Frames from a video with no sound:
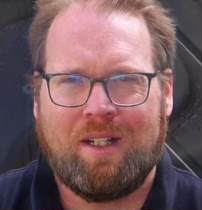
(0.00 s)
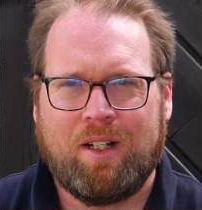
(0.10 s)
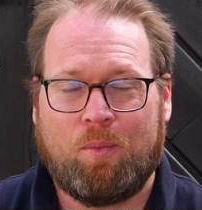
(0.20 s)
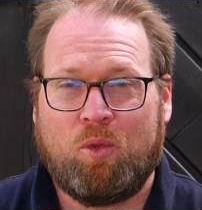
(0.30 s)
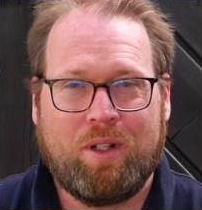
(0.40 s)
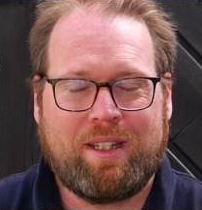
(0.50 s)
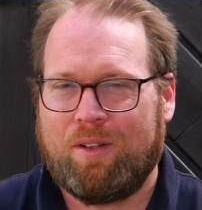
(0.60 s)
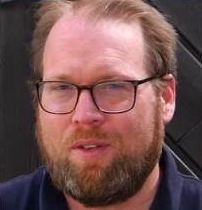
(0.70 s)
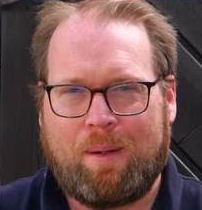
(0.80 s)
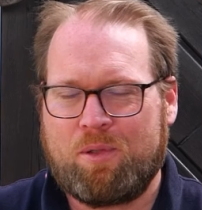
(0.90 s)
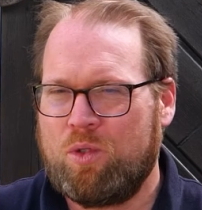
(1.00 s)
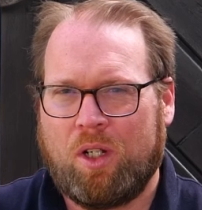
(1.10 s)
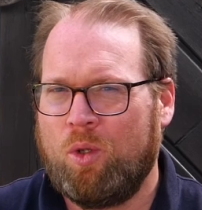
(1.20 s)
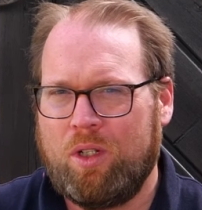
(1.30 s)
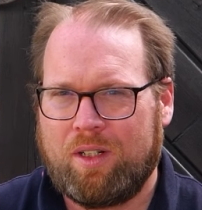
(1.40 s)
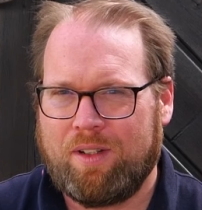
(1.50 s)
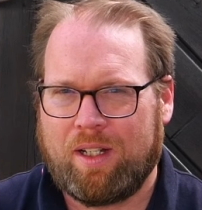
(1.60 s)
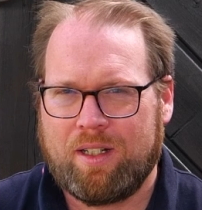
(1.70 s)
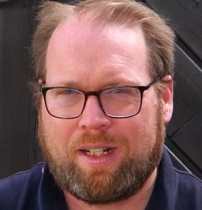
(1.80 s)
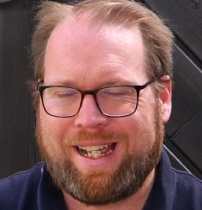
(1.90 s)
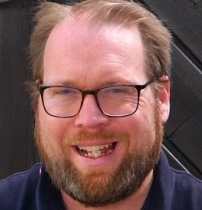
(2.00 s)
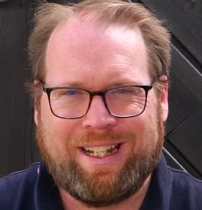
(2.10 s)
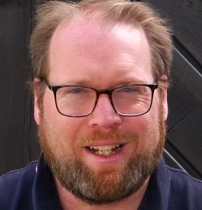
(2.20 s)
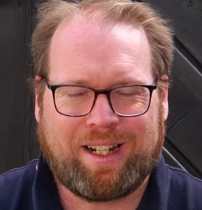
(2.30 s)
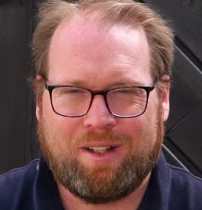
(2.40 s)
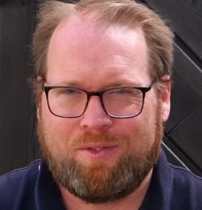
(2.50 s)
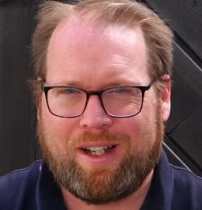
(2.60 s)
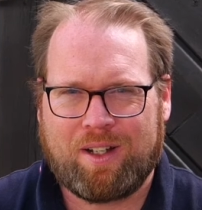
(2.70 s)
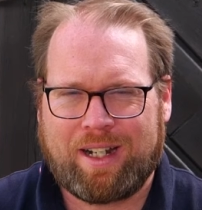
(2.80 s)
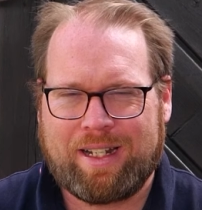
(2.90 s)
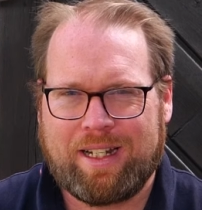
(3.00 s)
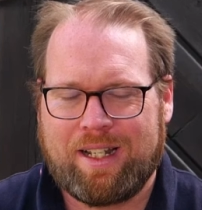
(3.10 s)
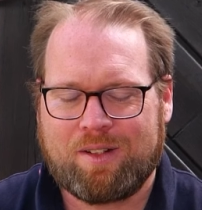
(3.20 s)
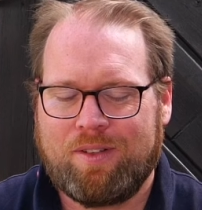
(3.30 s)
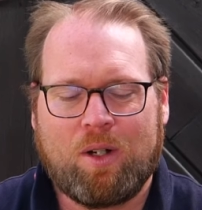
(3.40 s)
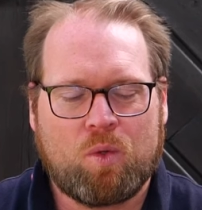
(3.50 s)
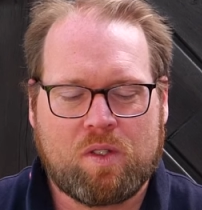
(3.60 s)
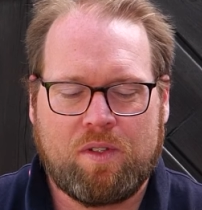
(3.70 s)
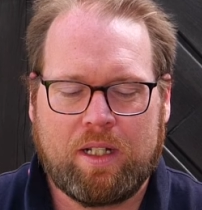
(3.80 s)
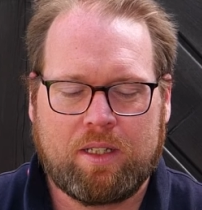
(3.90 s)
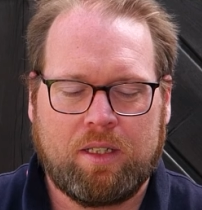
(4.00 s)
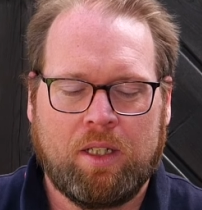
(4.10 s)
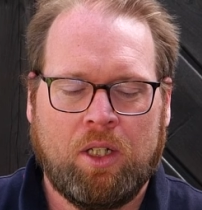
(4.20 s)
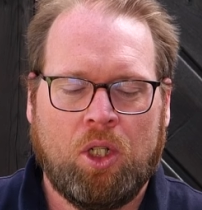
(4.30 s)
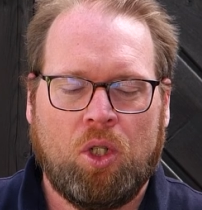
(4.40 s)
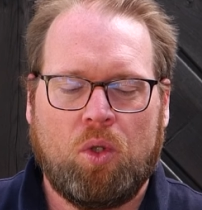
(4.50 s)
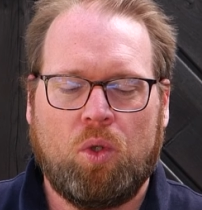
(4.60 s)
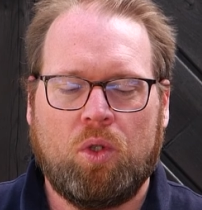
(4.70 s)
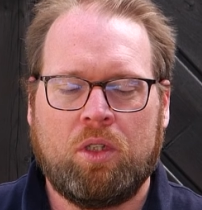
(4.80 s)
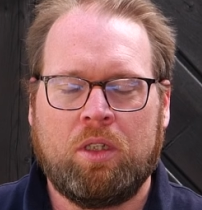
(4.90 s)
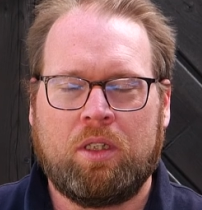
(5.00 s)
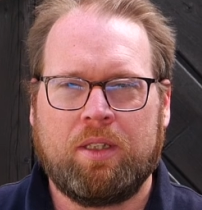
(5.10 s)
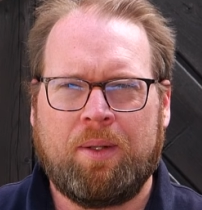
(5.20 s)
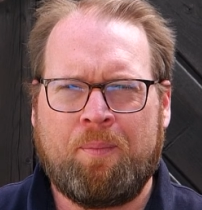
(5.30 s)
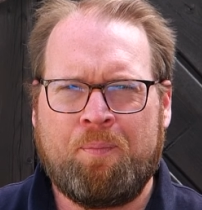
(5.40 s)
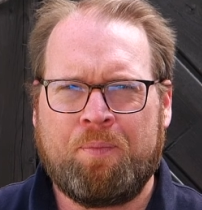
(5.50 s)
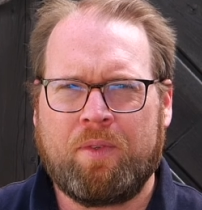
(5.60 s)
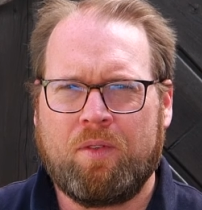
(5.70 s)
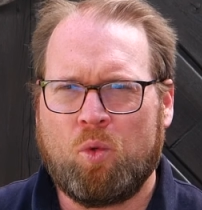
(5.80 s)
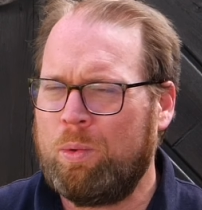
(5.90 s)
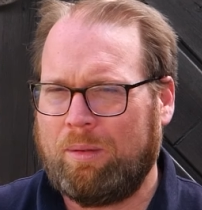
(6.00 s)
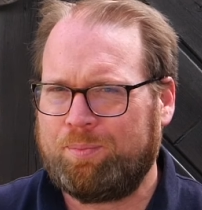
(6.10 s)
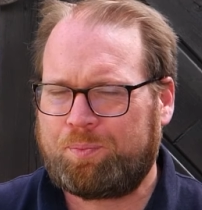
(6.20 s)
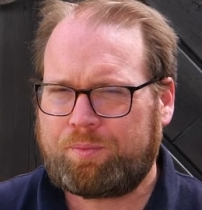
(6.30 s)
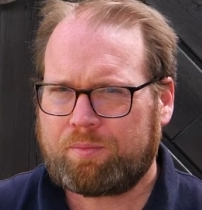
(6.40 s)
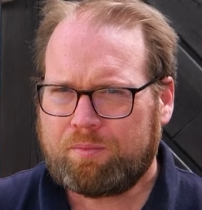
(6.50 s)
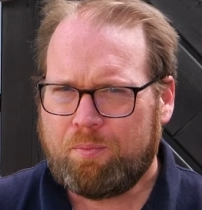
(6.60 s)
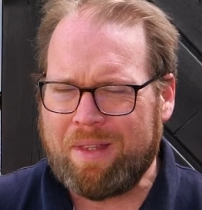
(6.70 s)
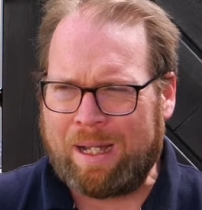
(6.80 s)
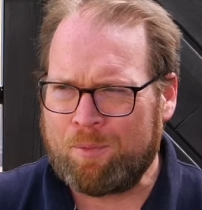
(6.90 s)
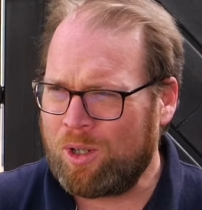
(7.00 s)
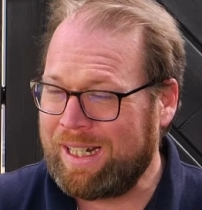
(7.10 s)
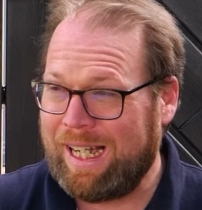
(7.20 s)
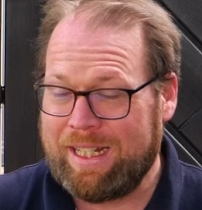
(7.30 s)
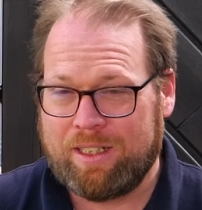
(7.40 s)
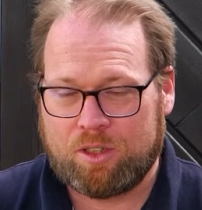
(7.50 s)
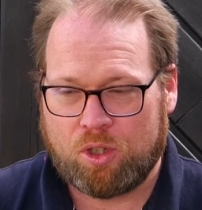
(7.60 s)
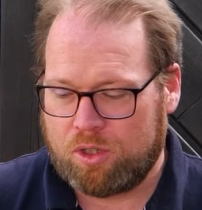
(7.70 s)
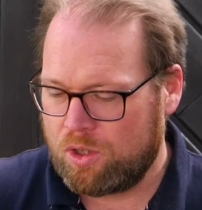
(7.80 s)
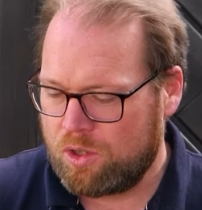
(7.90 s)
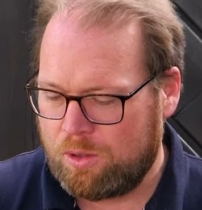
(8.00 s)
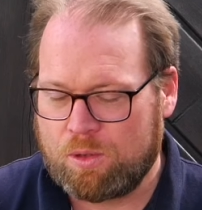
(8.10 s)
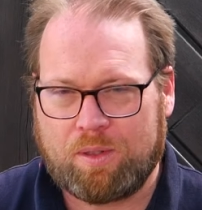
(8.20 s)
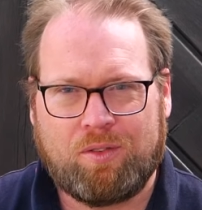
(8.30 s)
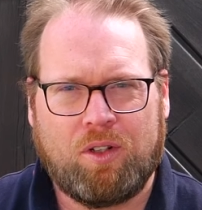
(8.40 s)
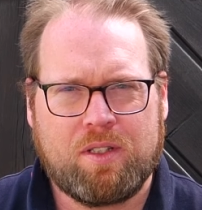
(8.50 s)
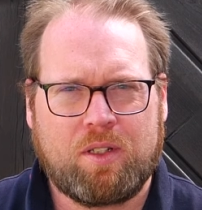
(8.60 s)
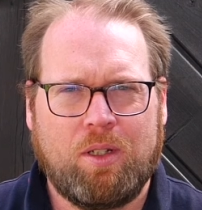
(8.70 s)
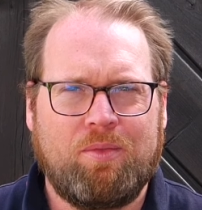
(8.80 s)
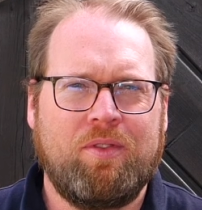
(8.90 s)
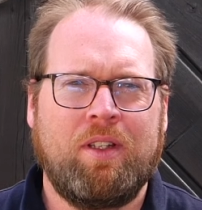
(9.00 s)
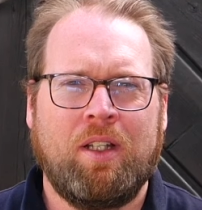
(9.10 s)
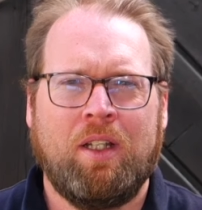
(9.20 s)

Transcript: äh, obwohl ich ja absoluter Neuling war. Ne? Keine er keine Erfahrungswerte und ähm, super. Ich habe noch keine, toi toi toi, muss man auf Holz klopfen.